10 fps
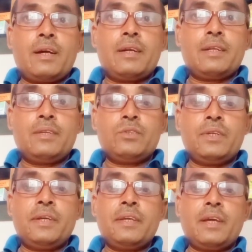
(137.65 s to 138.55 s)
खाना
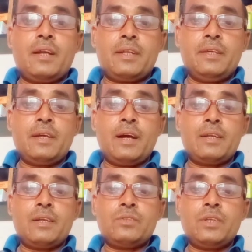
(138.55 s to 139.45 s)
चाहिए क्या नहीं
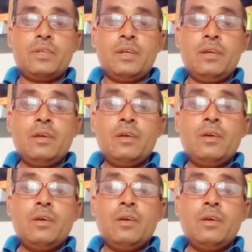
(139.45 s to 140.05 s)
खाना चाहिए